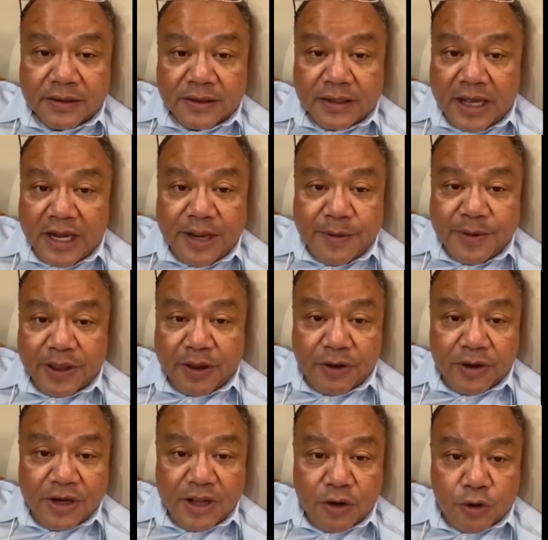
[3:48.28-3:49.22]
อันนี้ไม่เกี่ยวกับ
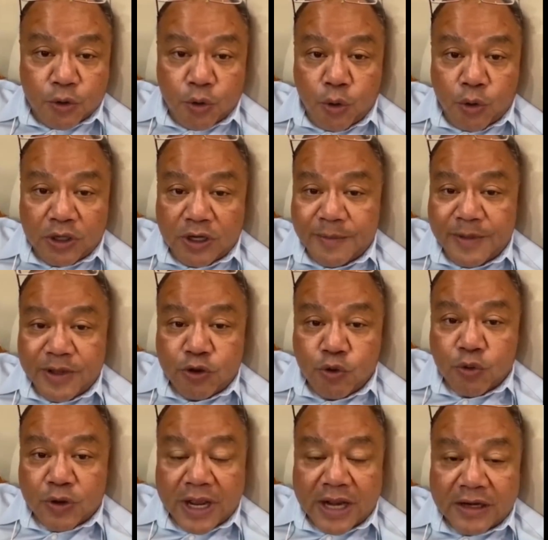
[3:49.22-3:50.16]
เรื่องโกรธหรือไม่ถูก
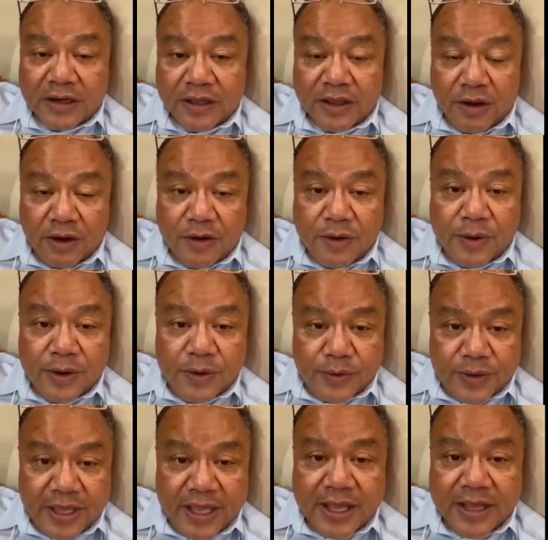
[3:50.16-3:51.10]
กันเกี่ยวกับเรื่องว่า โอ
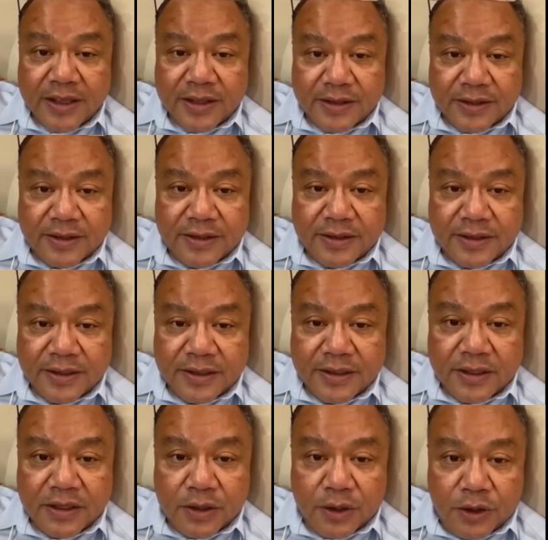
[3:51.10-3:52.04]
เค
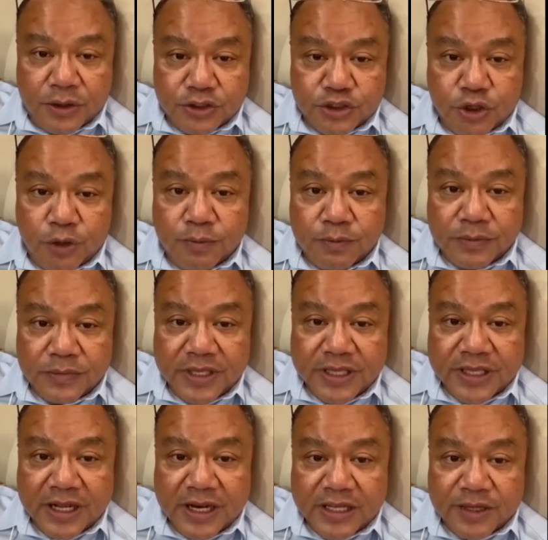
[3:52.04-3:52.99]
ขอชมที่
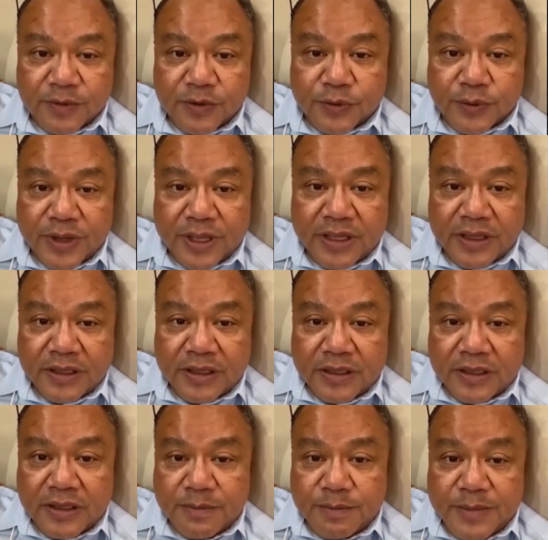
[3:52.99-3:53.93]
ท่านรัฐมนตรี
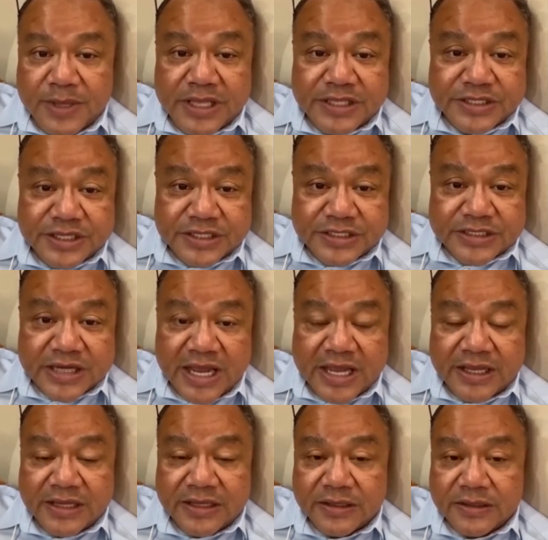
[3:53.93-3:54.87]
มีจิตใจ
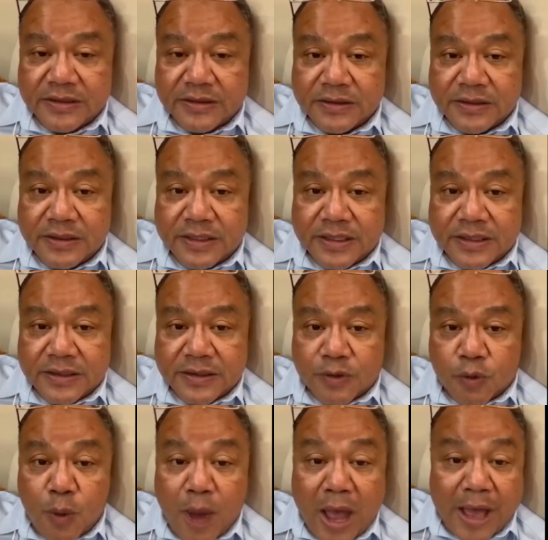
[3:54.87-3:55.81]

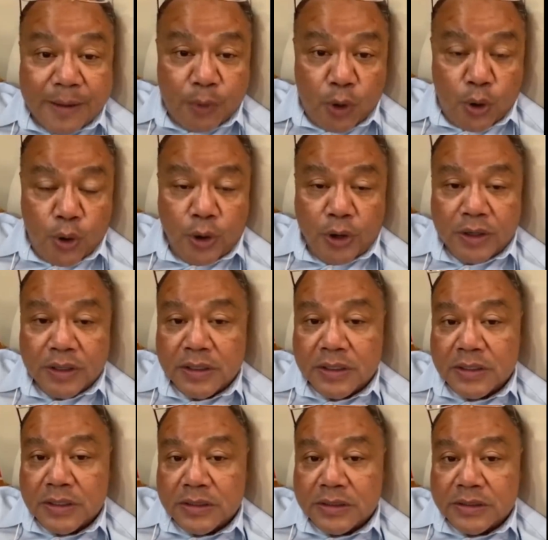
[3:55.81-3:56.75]
กว้างพอ
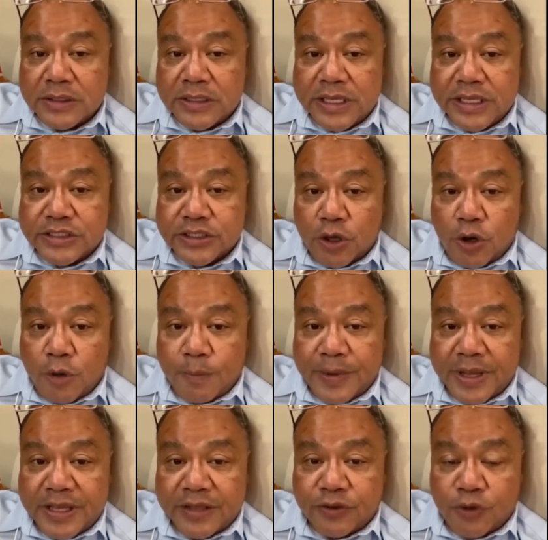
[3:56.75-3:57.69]
ที่จะออกไป
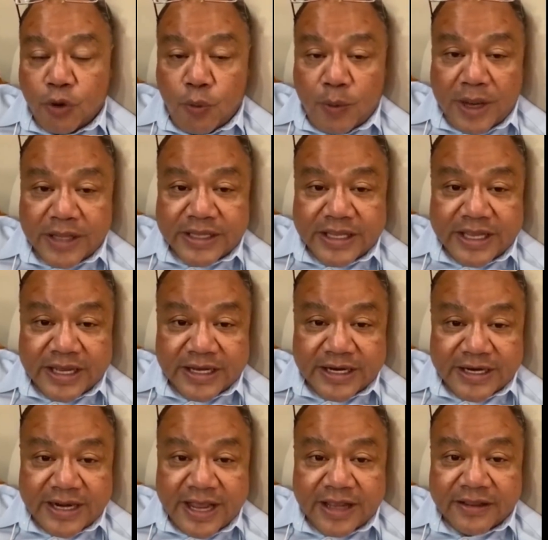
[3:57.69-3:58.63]
โต้วาทีกับ
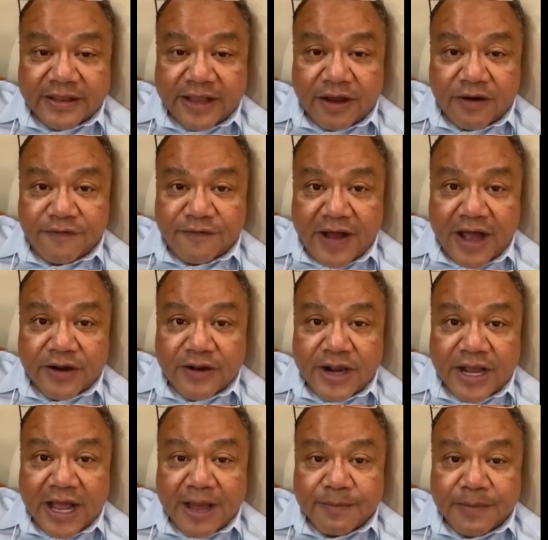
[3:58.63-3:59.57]
เด็กๆแต่ก็ฝากเลย
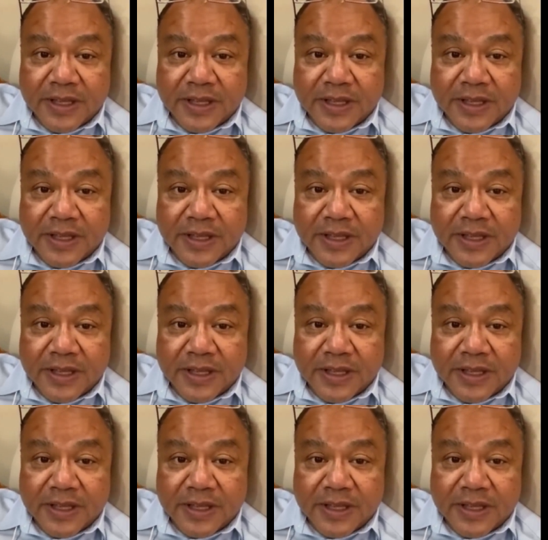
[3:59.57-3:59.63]
นะครับ